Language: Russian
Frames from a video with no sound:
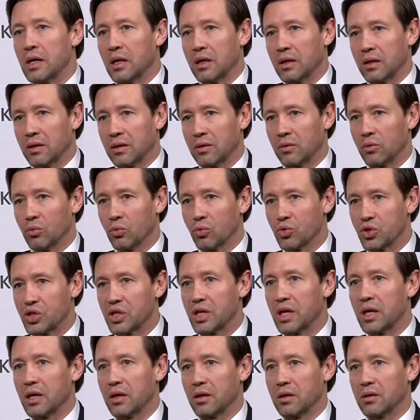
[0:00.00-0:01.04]
э,
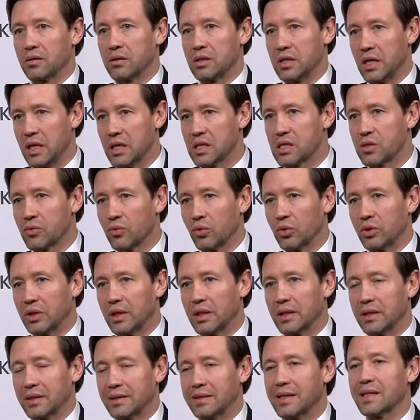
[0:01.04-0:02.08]
уже действуют,
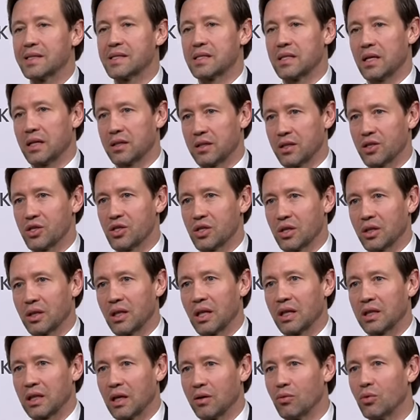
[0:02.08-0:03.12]
их достаточно
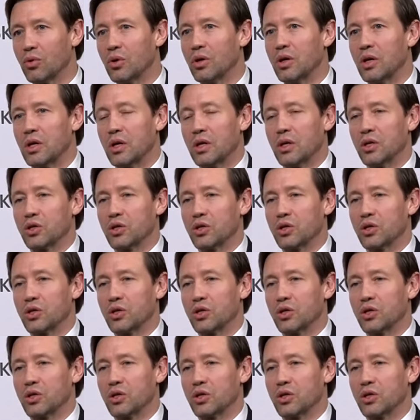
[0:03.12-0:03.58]
для того,